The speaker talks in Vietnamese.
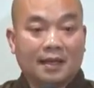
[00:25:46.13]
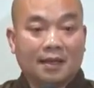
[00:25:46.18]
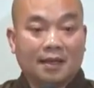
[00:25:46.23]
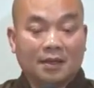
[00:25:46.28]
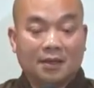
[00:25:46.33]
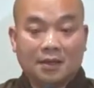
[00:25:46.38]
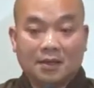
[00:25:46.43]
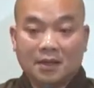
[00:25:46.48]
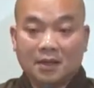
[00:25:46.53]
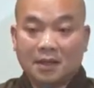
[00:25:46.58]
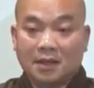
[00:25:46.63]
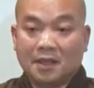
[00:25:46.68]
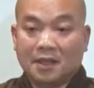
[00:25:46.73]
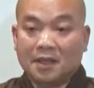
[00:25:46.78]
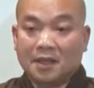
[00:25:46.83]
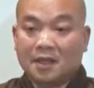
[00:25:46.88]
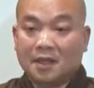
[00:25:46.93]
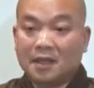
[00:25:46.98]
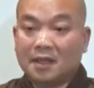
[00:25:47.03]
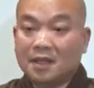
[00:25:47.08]
rồi
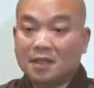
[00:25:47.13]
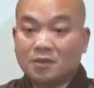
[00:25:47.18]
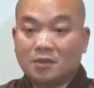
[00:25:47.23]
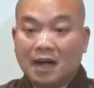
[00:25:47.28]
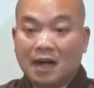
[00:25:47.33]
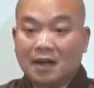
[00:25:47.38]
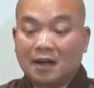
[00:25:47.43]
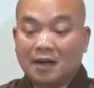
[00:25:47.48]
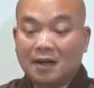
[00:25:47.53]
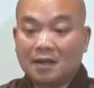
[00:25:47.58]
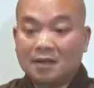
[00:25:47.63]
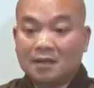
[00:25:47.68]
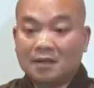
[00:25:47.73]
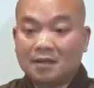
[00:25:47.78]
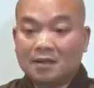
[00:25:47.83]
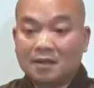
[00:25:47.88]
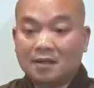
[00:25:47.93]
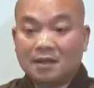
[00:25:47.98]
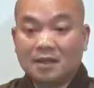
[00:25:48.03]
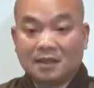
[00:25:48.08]
cái kết quả đó
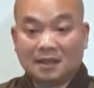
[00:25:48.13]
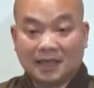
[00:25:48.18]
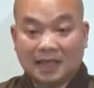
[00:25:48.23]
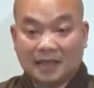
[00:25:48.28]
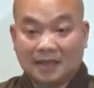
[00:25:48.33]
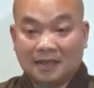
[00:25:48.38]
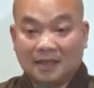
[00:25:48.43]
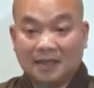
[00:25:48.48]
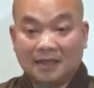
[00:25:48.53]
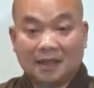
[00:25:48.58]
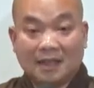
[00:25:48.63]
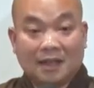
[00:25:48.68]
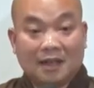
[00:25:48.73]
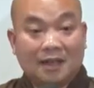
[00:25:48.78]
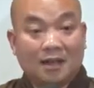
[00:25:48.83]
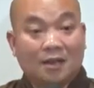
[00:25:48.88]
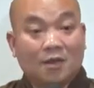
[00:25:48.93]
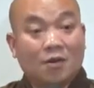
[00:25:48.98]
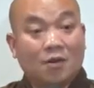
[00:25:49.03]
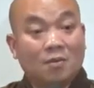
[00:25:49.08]
nó hình thành lên là
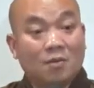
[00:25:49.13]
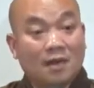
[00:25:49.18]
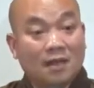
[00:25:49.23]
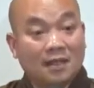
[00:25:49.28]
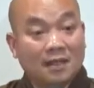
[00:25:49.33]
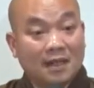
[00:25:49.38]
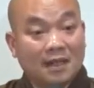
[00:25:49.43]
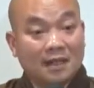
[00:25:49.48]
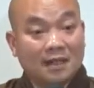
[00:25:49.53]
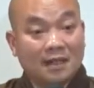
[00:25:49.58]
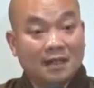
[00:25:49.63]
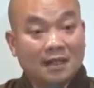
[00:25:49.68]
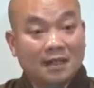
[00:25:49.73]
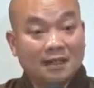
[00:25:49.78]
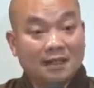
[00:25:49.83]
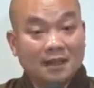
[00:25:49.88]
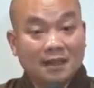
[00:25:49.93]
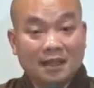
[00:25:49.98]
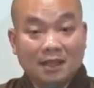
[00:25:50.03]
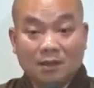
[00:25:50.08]
ngôn ngữ đó
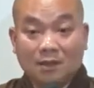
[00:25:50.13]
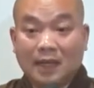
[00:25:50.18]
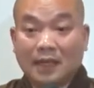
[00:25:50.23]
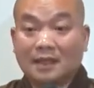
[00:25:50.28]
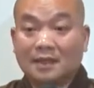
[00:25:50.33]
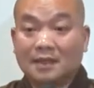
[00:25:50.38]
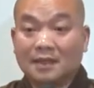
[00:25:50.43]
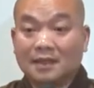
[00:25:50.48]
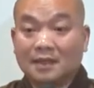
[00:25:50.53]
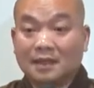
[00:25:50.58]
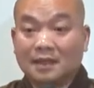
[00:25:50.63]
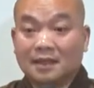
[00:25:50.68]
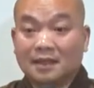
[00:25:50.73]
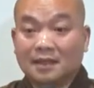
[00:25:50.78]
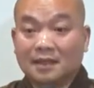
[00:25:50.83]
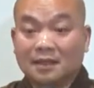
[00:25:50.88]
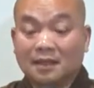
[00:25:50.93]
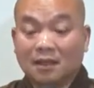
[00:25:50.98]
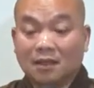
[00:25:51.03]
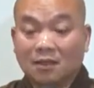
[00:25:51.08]
tín hiệu đặt tên đó
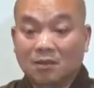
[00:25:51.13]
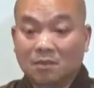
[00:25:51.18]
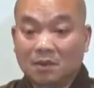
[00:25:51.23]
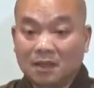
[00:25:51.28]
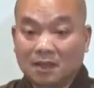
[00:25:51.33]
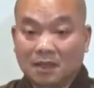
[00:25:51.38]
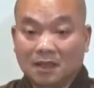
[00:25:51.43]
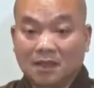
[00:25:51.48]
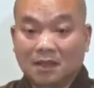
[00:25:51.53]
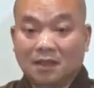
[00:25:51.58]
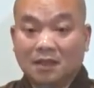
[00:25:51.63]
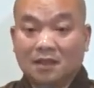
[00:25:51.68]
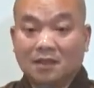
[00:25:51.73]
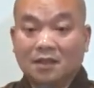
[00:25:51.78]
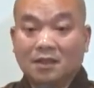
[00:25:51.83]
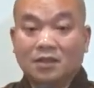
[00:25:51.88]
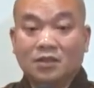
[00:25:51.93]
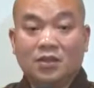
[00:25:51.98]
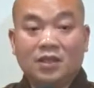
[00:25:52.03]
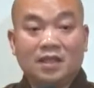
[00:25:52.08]
thì lúc bây giờ
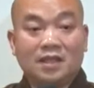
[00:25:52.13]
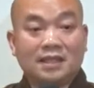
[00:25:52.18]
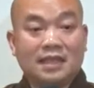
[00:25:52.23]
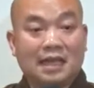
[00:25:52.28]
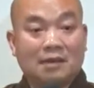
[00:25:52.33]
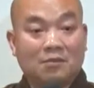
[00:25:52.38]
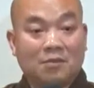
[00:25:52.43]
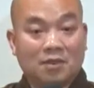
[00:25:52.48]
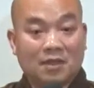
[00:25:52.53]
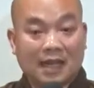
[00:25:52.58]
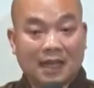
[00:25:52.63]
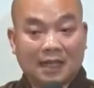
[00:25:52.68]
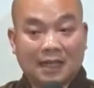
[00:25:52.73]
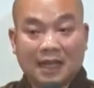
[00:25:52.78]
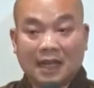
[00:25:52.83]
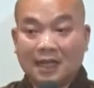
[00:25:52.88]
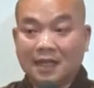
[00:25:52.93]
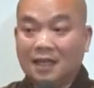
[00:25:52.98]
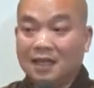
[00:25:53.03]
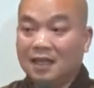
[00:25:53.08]
nó chuyển sang một trạng
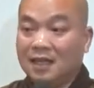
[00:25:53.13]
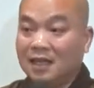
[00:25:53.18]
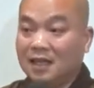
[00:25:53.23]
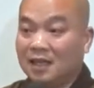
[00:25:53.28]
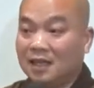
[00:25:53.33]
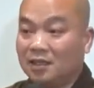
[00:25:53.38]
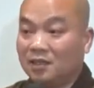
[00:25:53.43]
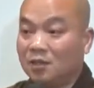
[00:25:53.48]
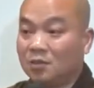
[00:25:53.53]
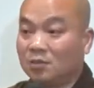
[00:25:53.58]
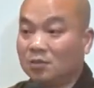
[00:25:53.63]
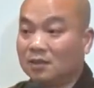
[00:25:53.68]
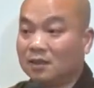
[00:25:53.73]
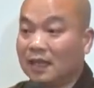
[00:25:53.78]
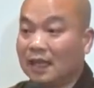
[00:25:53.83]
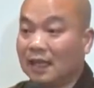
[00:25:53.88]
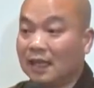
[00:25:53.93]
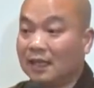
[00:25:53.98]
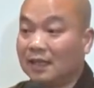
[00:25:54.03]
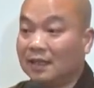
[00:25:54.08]
thái là xúc
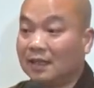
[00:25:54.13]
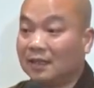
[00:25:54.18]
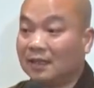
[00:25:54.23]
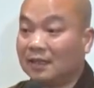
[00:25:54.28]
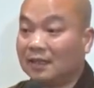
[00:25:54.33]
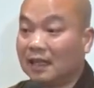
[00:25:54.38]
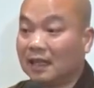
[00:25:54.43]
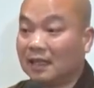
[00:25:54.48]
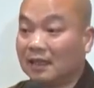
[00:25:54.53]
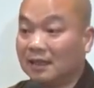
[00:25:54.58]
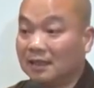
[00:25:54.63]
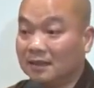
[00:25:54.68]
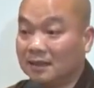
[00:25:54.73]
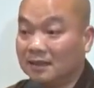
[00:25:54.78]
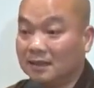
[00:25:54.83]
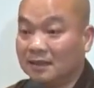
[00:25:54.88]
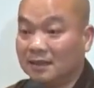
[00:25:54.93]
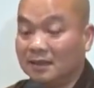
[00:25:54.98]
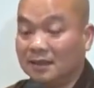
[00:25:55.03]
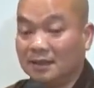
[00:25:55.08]
tăng tăng
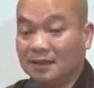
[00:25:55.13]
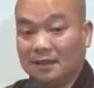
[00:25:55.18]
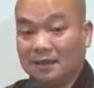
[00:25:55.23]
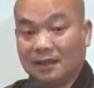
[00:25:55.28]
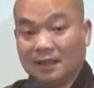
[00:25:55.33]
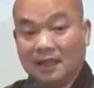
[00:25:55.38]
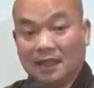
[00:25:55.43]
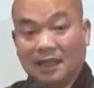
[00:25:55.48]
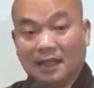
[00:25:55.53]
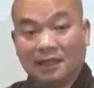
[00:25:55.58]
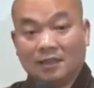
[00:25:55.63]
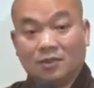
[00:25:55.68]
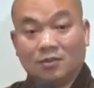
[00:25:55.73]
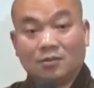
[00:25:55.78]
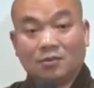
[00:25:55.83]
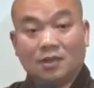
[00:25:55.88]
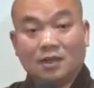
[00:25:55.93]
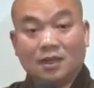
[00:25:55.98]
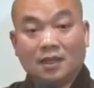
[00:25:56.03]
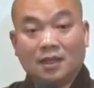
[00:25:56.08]
ngữ hay là
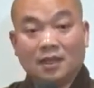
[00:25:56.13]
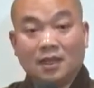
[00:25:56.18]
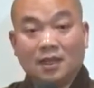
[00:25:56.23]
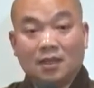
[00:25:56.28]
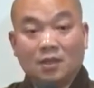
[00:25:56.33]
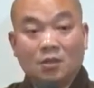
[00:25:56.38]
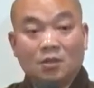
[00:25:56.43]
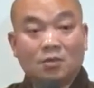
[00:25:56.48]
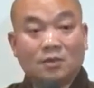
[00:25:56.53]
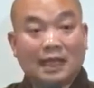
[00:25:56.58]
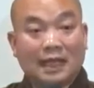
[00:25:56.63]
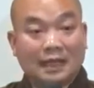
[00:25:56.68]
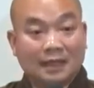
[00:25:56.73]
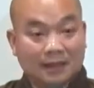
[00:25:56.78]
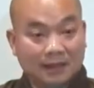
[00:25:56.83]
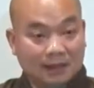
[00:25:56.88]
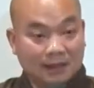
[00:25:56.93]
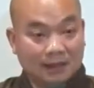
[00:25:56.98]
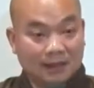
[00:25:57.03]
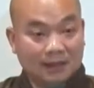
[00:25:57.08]
xúc cái gì xúc tăng
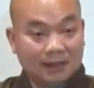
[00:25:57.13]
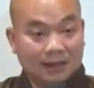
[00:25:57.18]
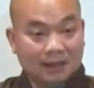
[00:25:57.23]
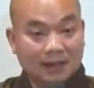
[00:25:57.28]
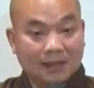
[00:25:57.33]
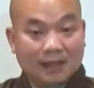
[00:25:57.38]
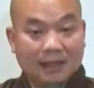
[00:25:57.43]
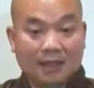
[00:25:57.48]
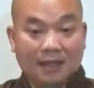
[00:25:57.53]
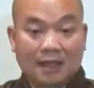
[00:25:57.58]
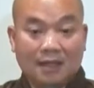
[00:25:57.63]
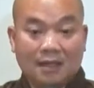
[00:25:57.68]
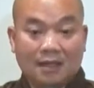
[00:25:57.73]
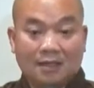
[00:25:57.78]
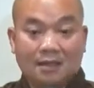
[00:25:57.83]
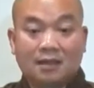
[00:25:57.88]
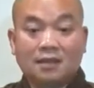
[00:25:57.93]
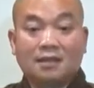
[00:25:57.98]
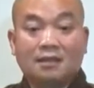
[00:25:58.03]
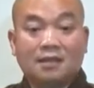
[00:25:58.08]
thượng tức là
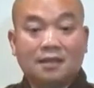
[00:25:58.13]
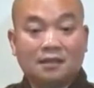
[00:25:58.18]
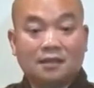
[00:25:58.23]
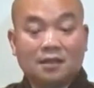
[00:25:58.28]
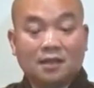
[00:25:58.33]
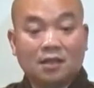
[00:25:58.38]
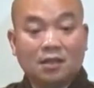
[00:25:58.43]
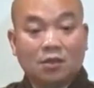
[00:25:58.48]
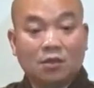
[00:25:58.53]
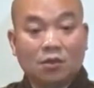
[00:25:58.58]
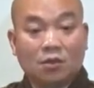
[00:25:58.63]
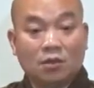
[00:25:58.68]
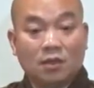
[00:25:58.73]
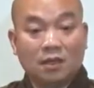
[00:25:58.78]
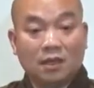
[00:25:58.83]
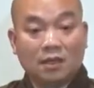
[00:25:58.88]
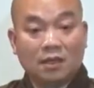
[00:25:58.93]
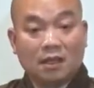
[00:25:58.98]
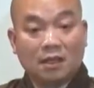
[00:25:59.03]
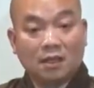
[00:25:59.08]
trên cơ sở cái thô
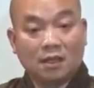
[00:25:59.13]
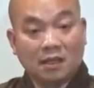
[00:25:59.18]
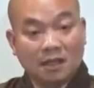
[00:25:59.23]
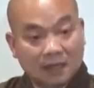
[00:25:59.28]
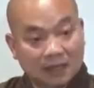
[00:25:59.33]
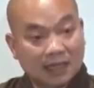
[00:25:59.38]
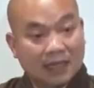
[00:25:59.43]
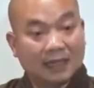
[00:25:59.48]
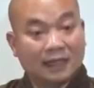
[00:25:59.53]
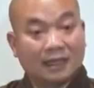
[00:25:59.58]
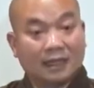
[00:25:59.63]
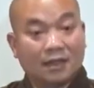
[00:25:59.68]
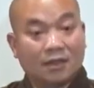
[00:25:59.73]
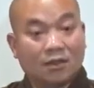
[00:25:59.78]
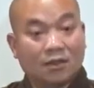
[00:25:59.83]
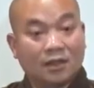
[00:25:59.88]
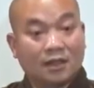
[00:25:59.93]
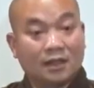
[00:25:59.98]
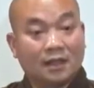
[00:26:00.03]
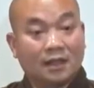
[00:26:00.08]
thiển đó nó hình thành cái
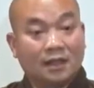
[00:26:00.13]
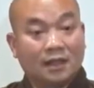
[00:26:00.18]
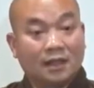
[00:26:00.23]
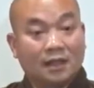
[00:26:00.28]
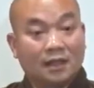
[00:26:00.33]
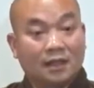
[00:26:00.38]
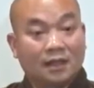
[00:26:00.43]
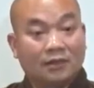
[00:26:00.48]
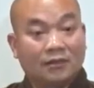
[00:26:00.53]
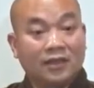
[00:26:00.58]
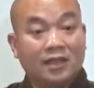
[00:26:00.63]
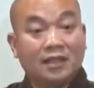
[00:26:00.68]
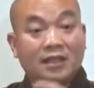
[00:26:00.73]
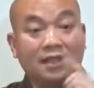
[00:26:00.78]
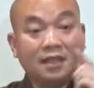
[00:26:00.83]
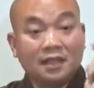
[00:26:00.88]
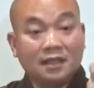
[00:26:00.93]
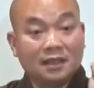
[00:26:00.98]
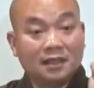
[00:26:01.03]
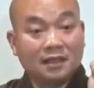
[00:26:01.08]
loại là vi
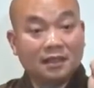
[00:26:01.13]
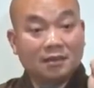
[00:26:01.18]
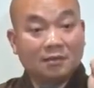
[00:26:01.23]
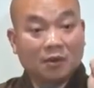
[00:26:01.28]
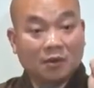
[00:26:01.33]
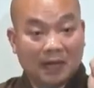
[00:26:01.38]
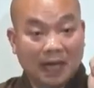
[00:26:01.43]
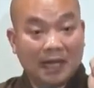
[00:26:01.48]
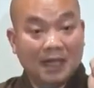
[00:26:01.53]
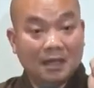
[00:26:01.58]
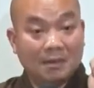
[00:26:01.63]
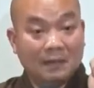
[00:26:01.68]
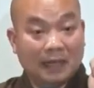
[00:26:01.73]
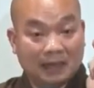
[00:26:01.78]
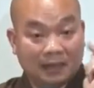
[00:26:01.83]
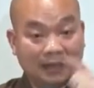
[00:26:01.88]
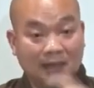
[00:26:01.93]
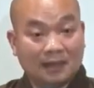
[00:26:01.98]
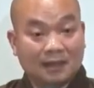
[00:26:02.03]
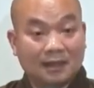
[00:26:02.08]
tế hơn một khái niệm
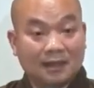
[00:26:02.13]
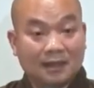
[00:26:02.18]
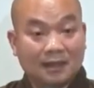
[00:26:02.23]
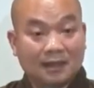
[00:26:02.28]
đặt tên